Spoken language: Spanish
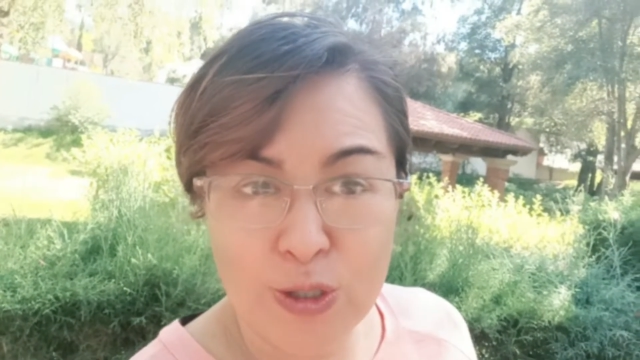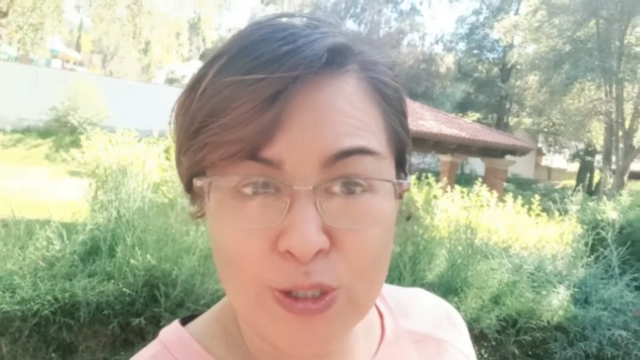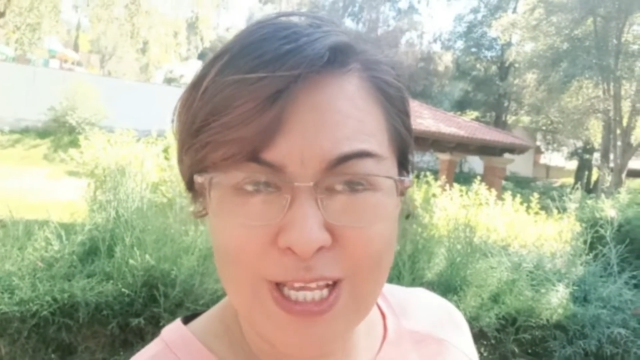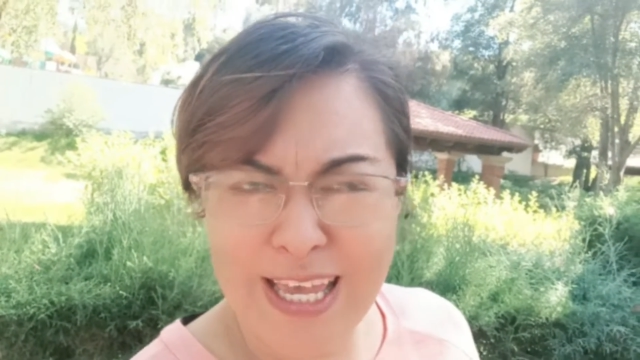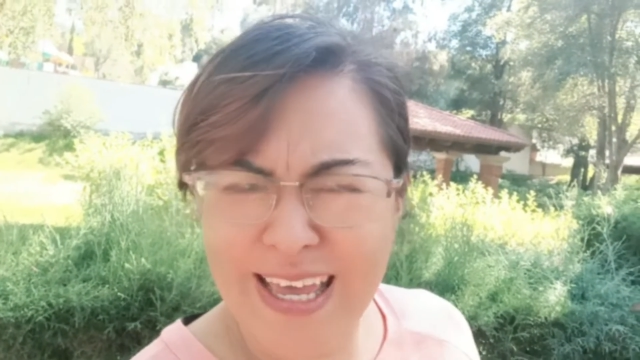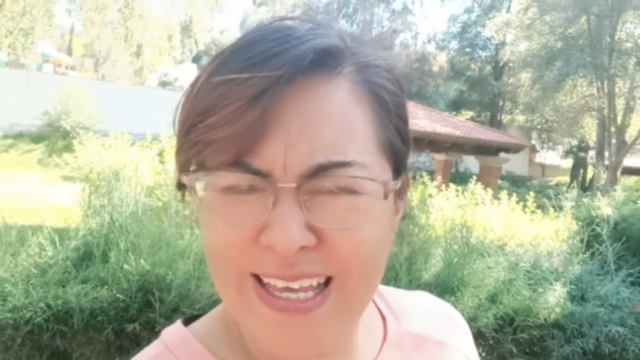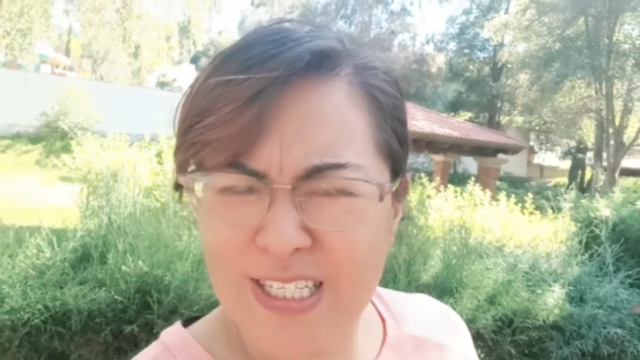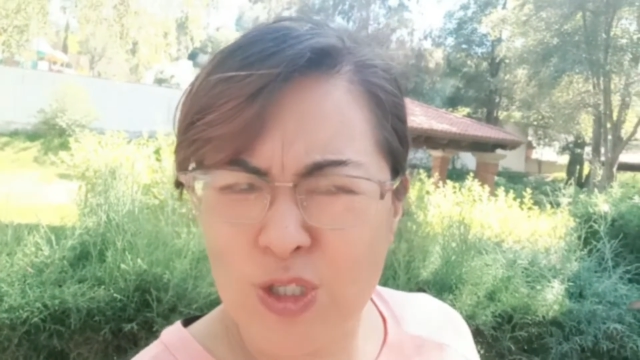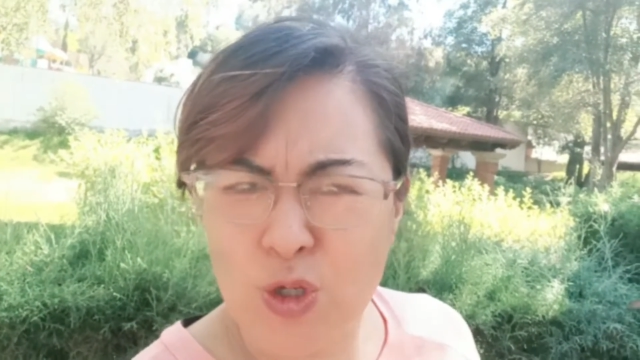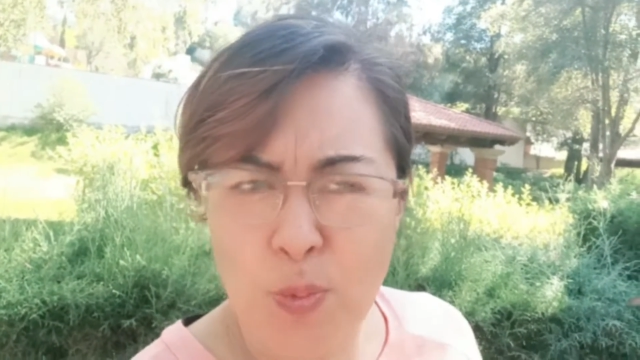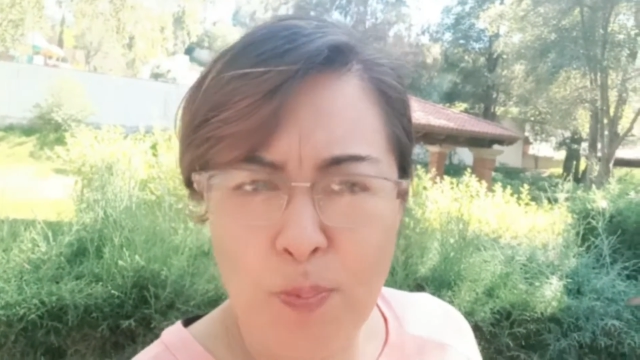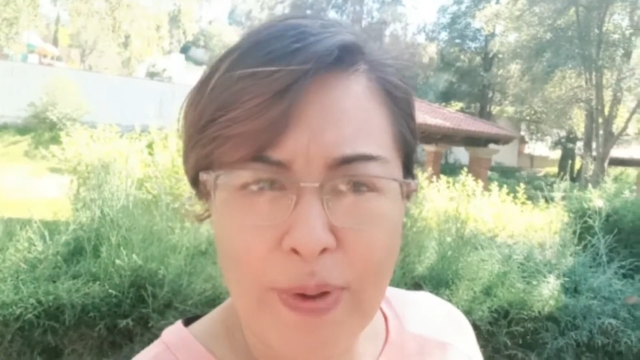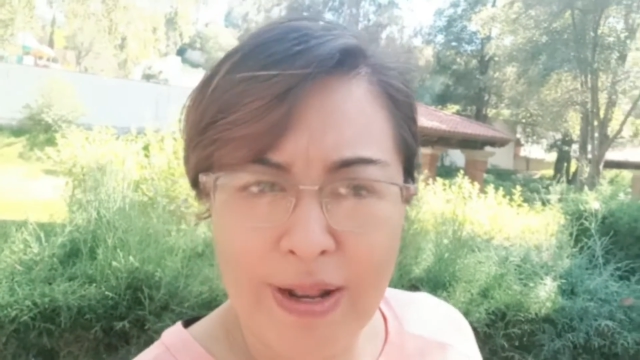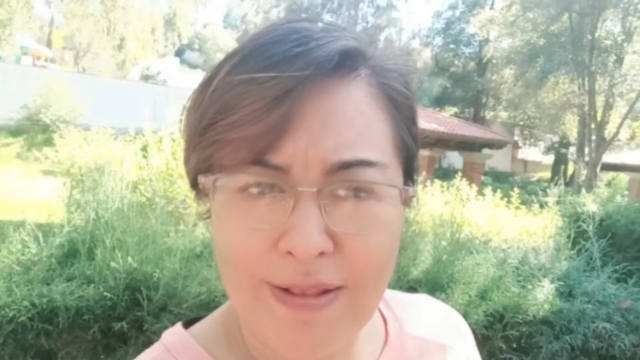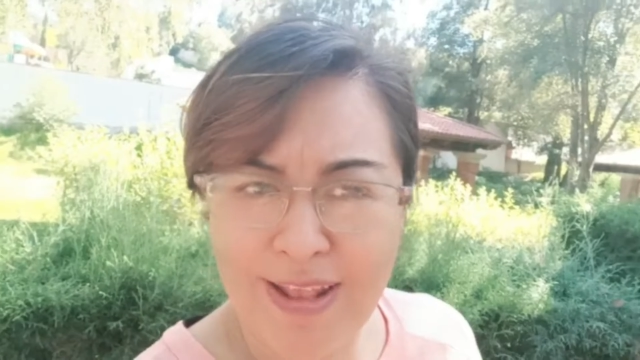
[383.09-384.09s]
Es súper
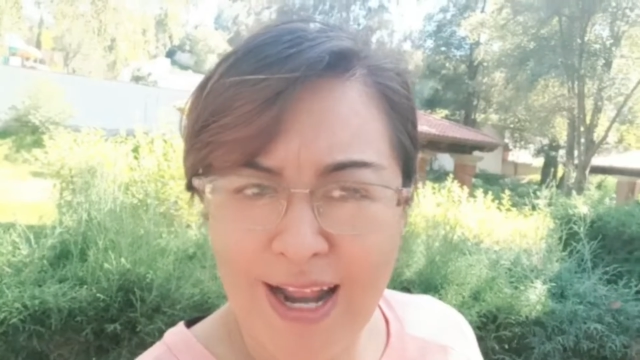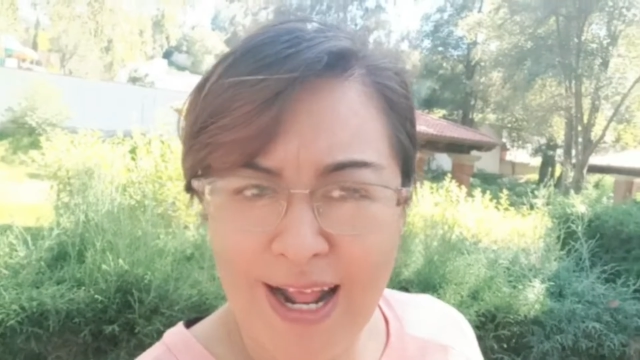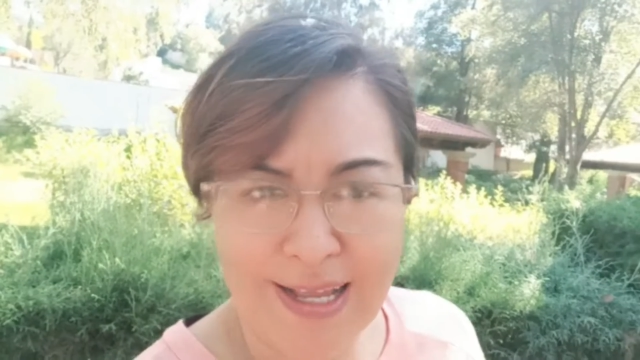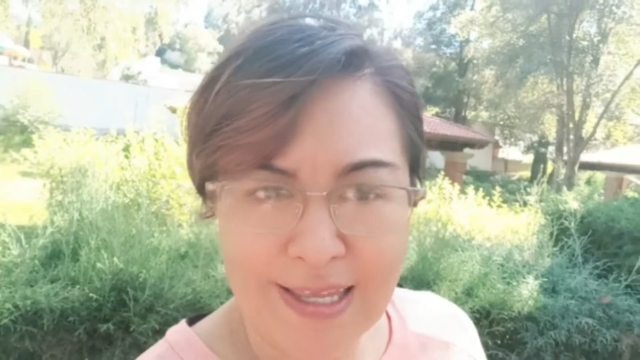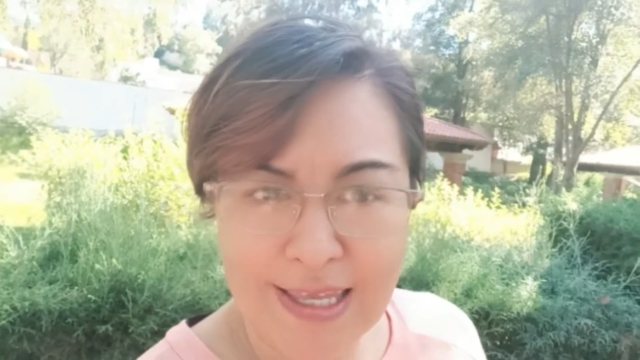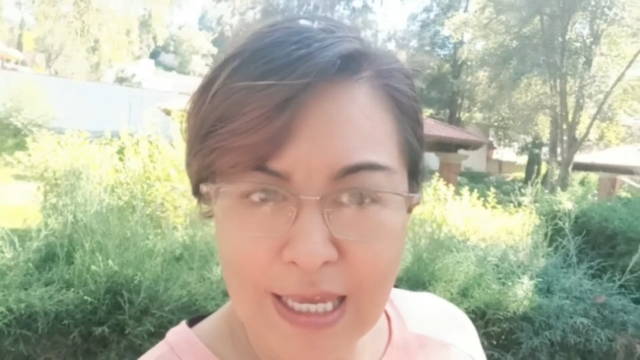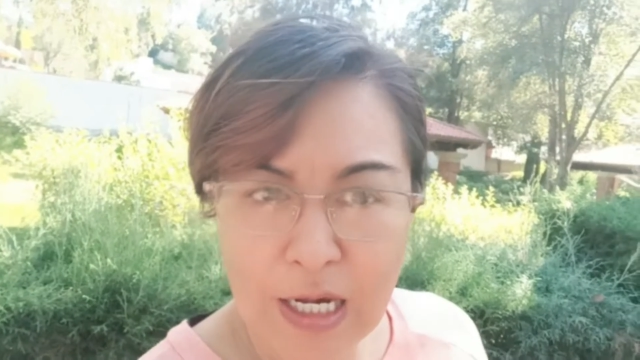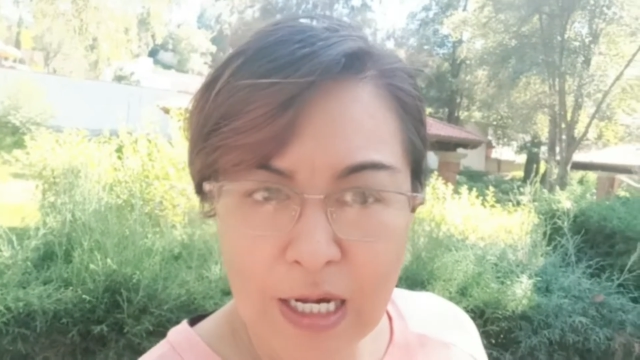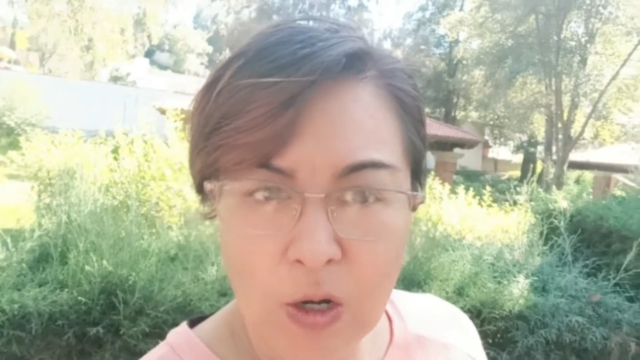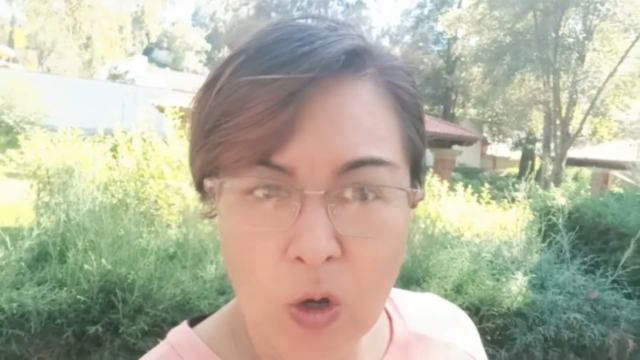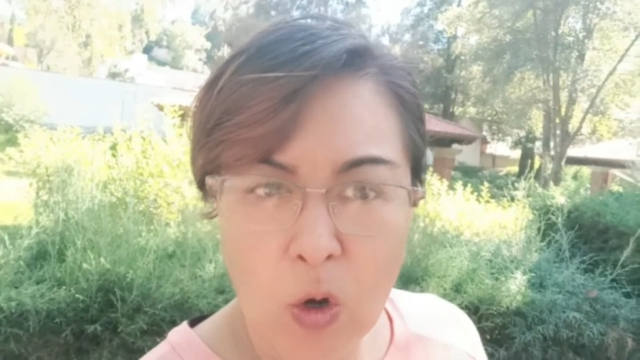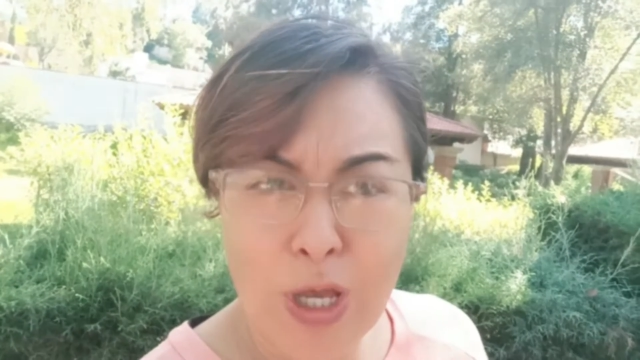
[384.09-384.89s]
tranquilo,